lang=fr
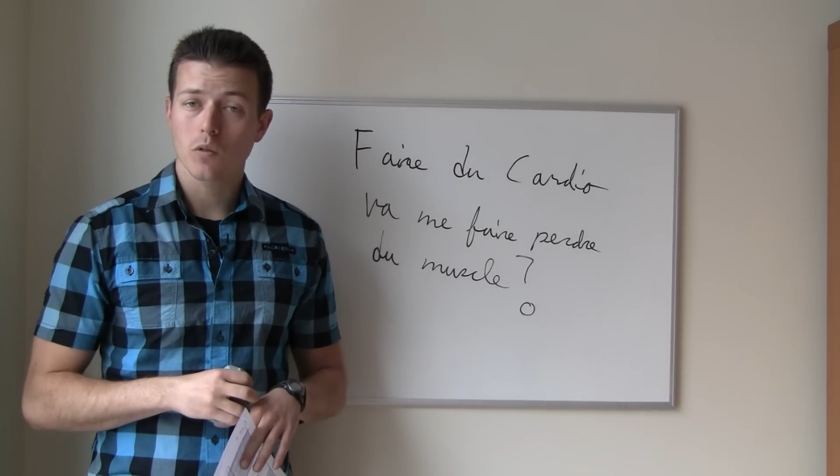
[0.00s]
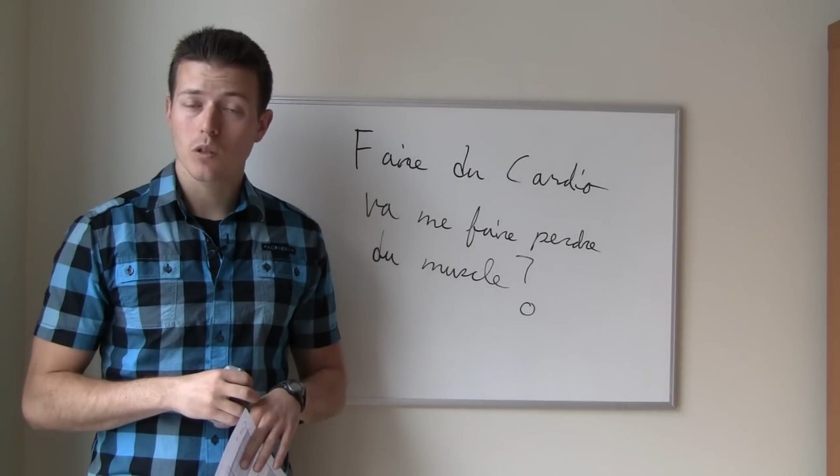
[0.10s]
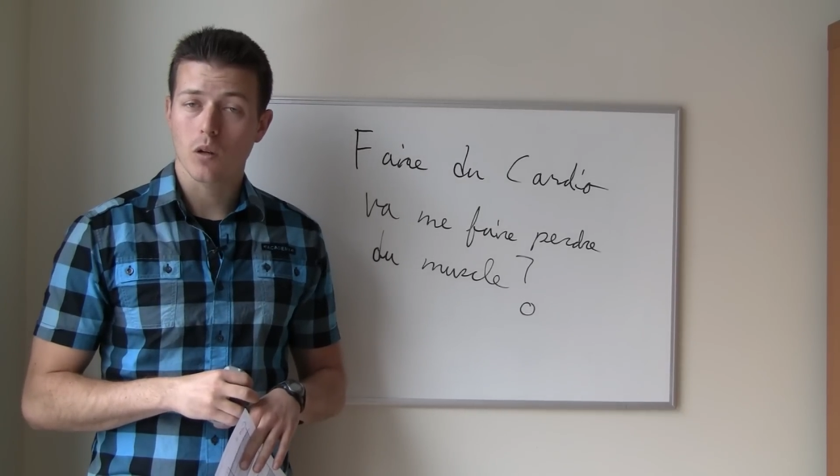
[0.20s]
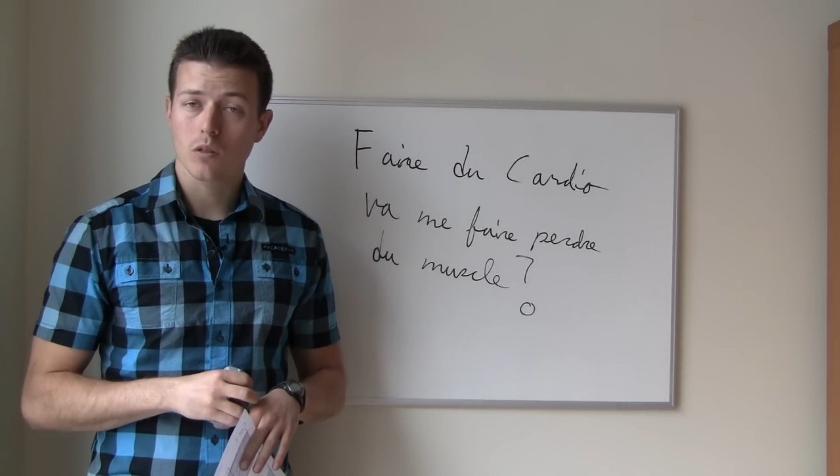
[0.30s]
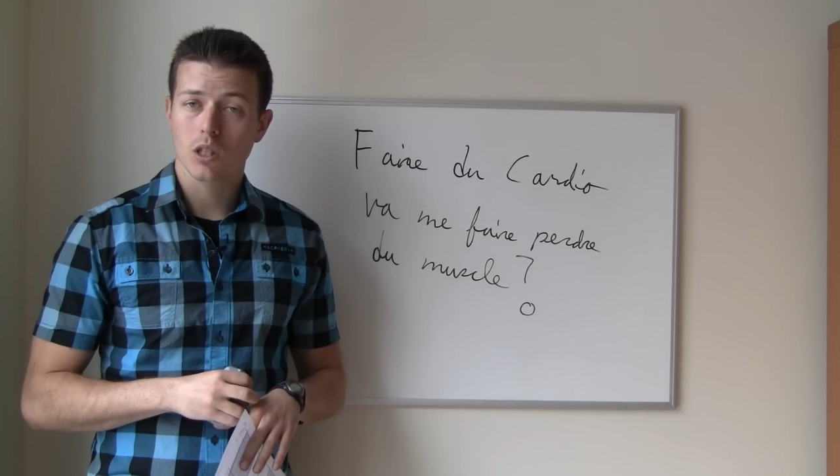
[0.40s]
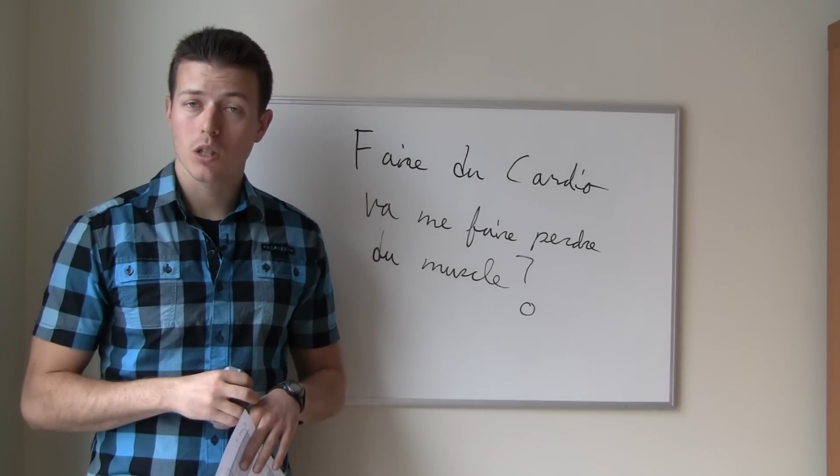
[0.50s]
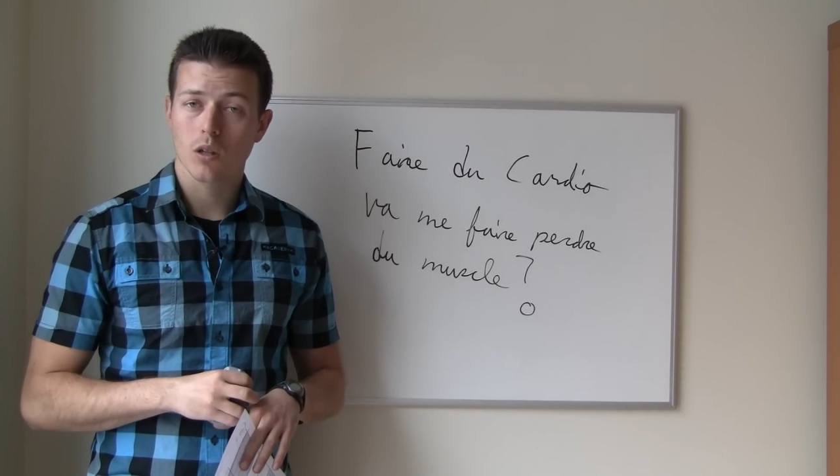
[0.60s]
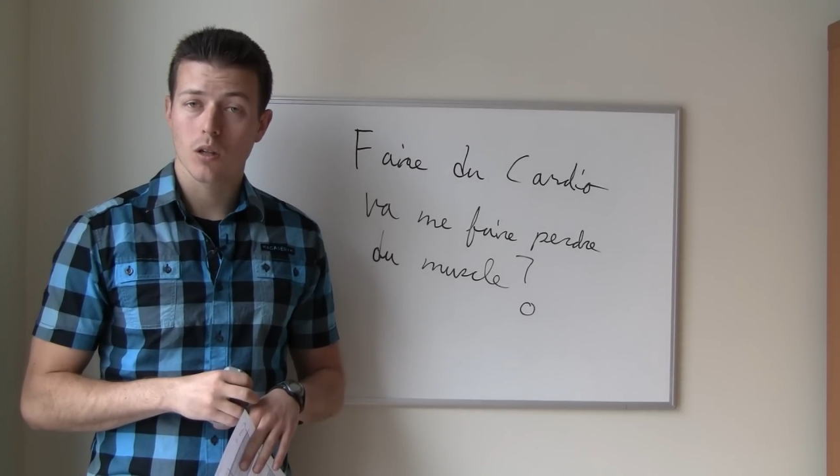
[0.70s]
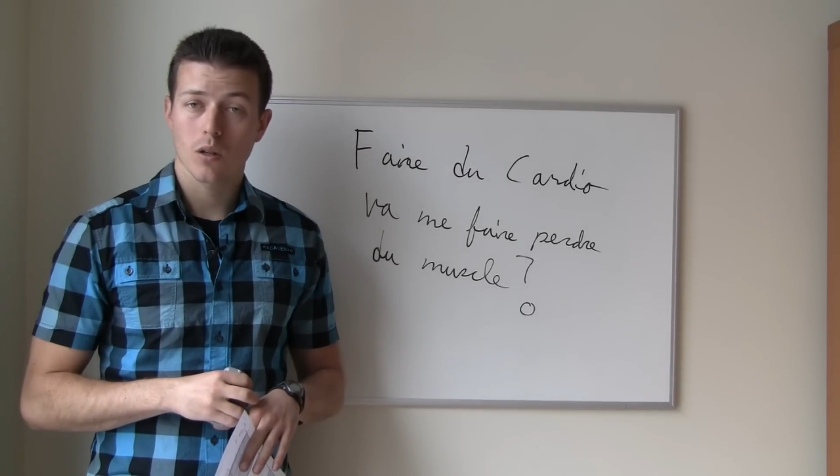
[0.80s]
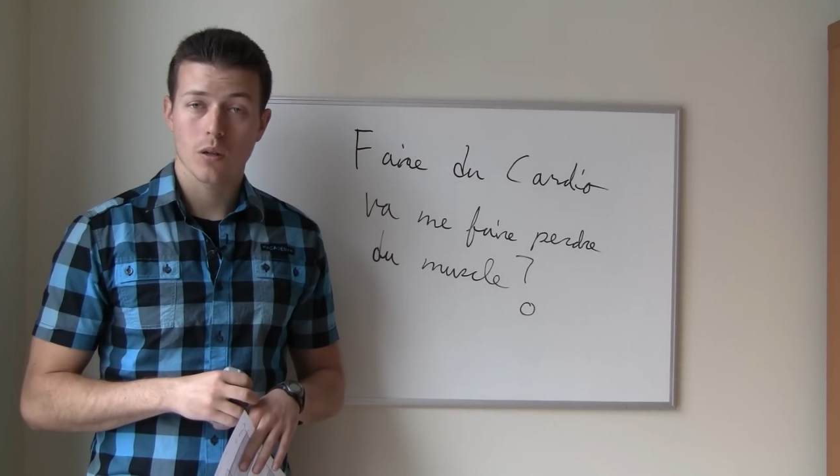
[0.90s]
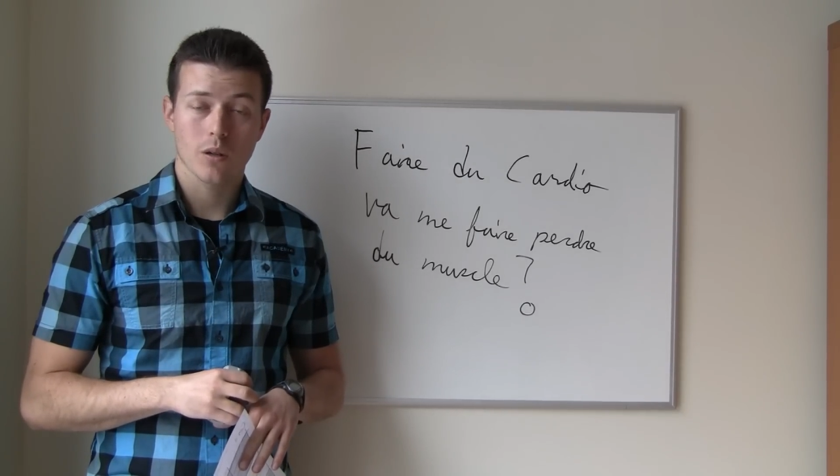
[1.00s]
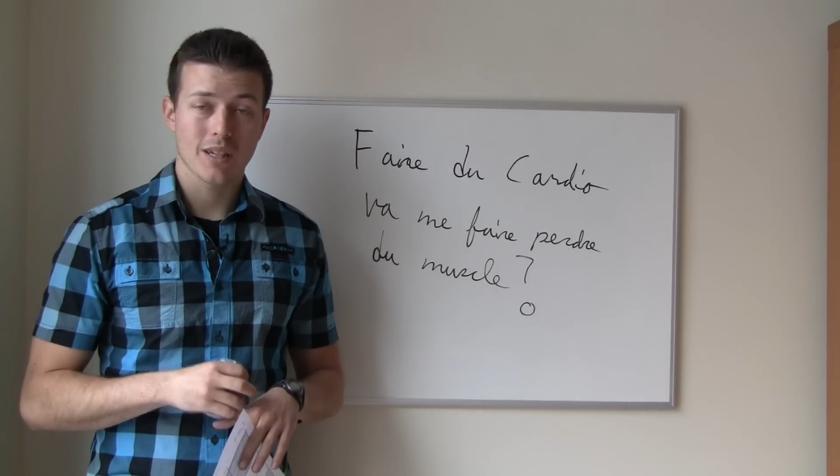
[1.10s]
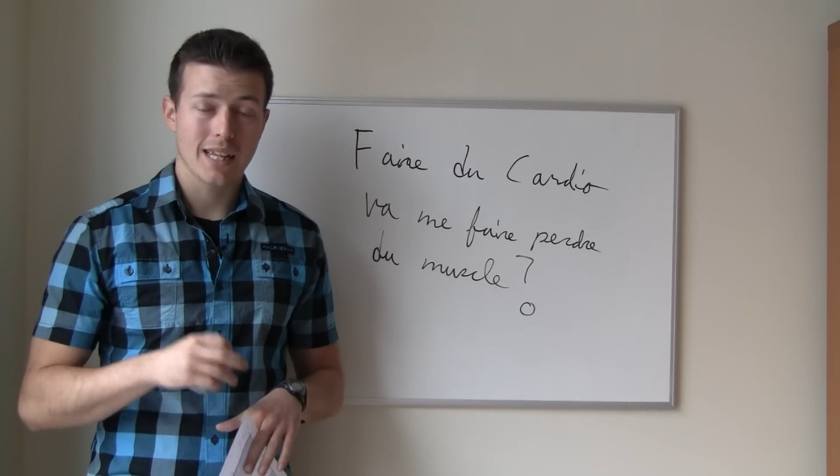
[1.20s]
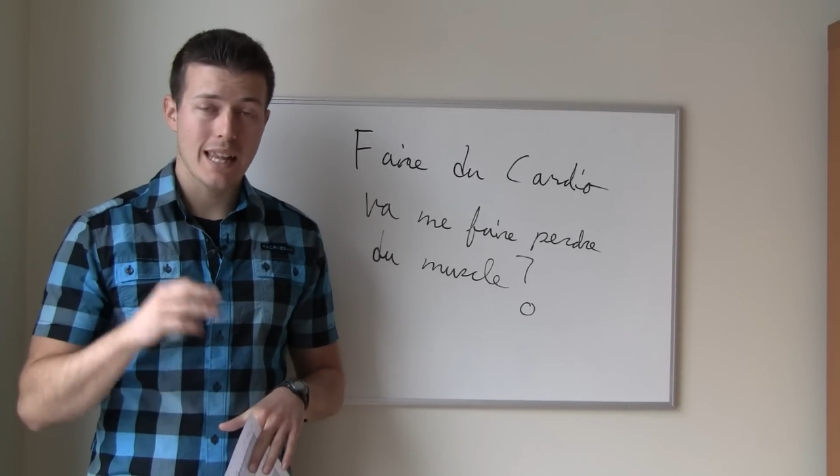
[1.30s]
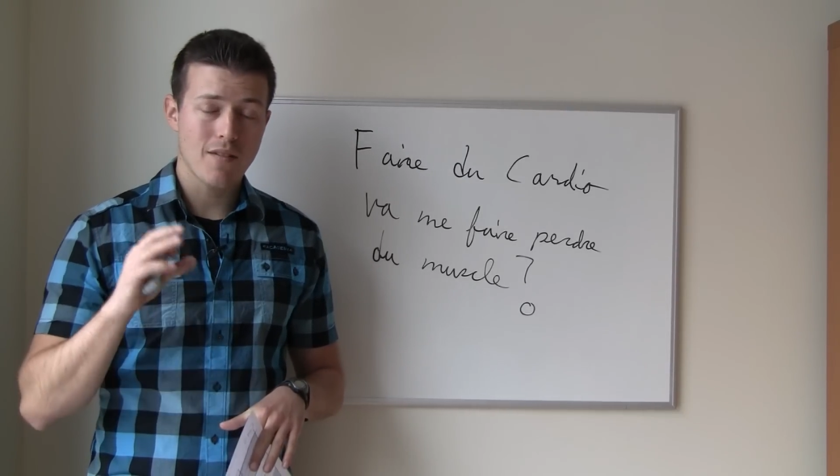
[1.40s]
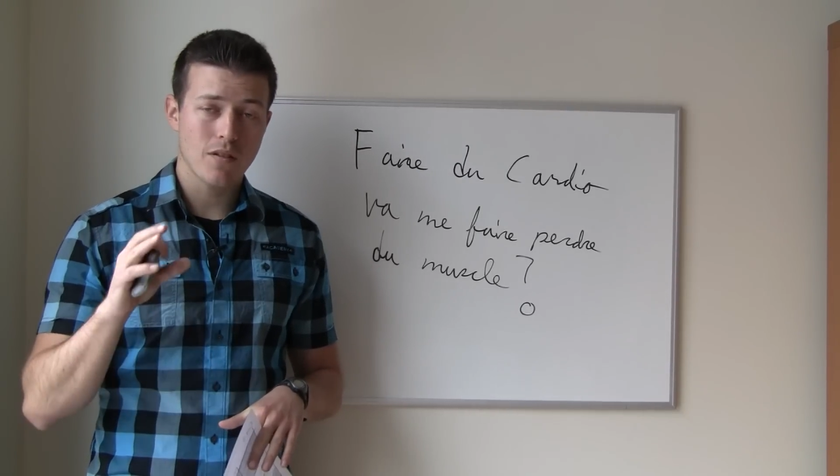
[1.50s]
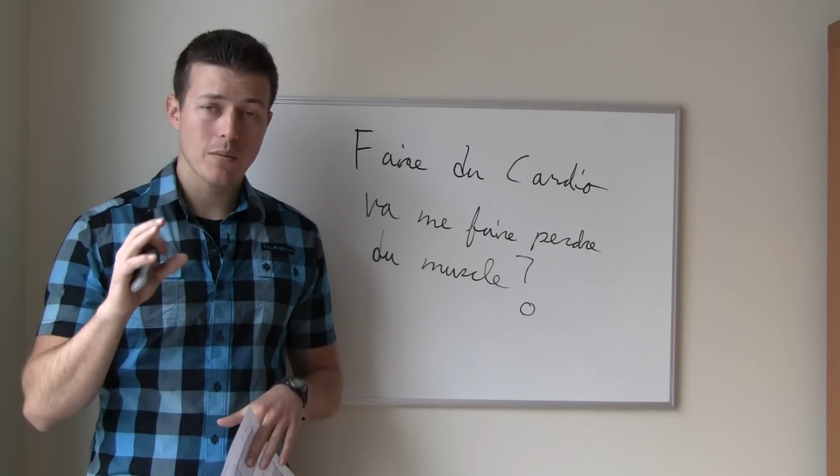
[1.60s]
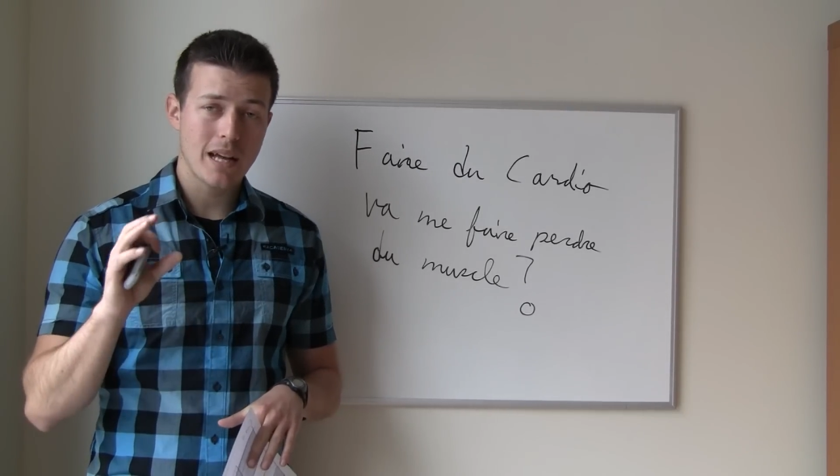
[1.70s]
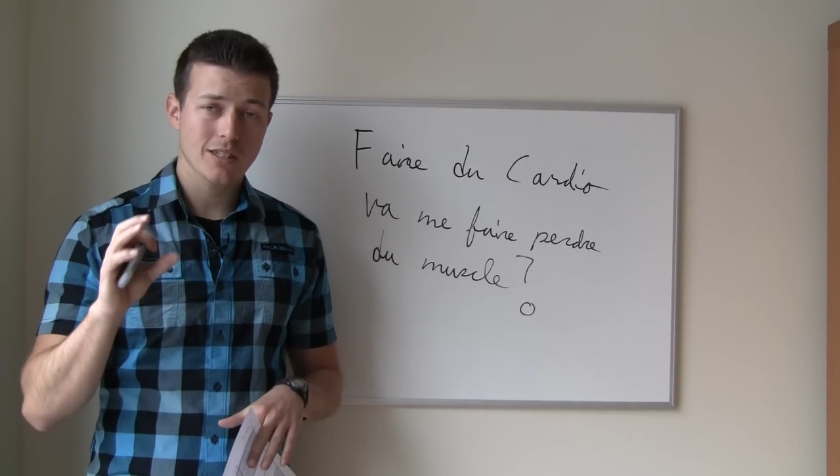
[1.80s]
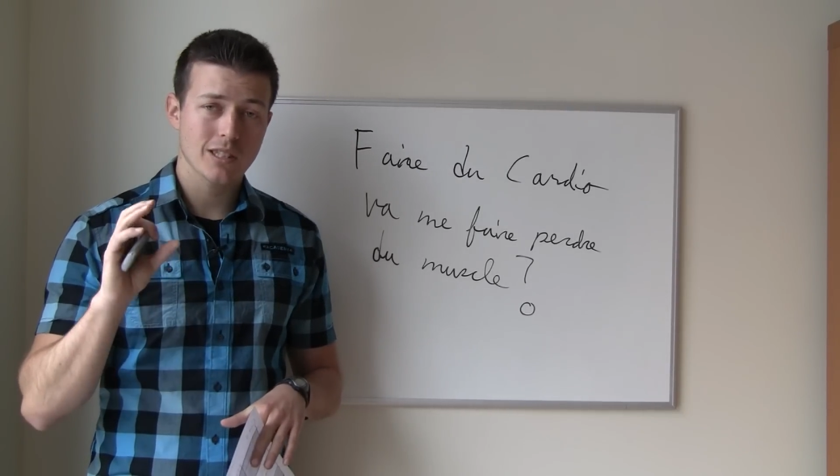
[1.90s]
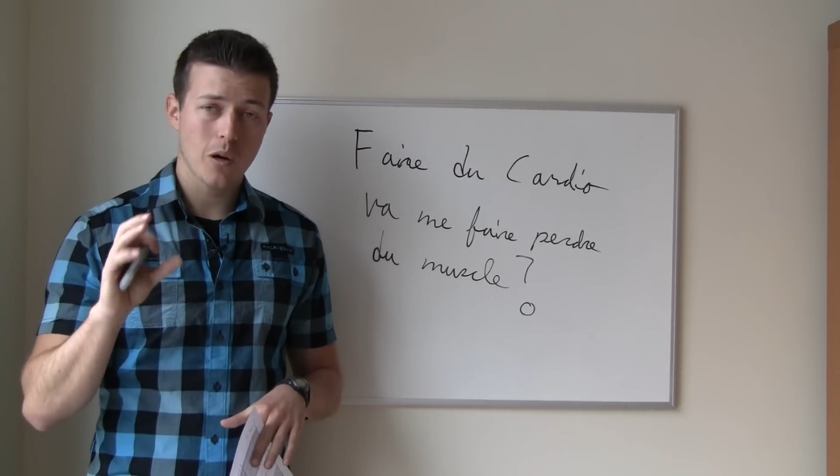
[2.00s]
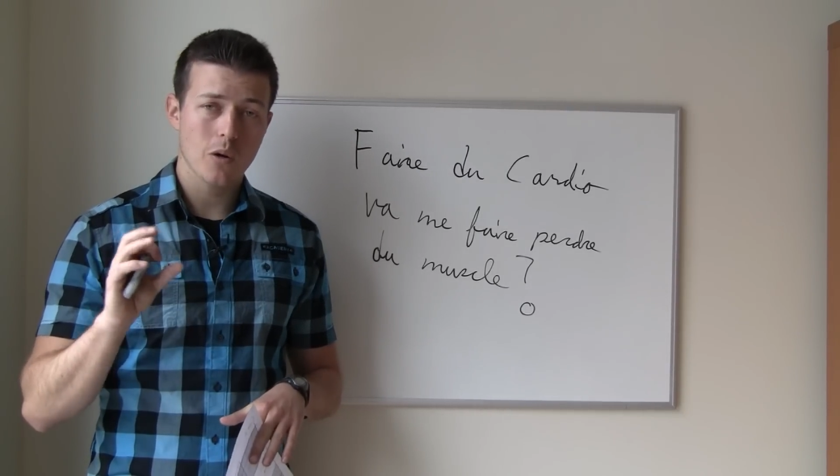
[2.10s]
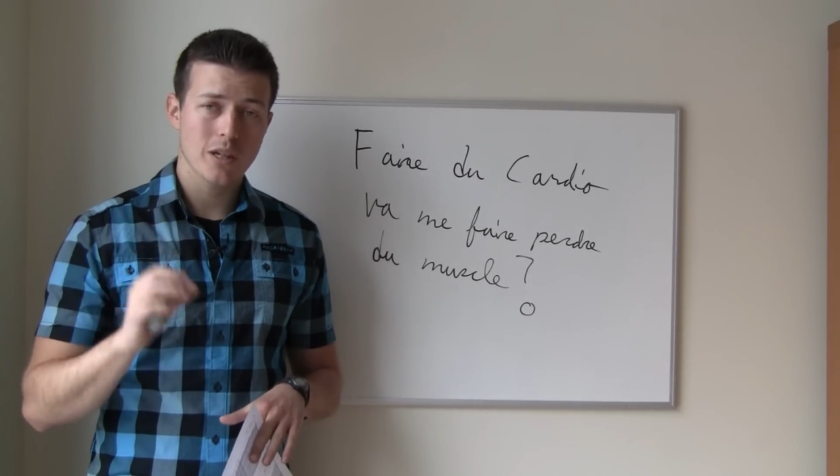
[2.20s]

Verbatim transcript: Donc, la formation,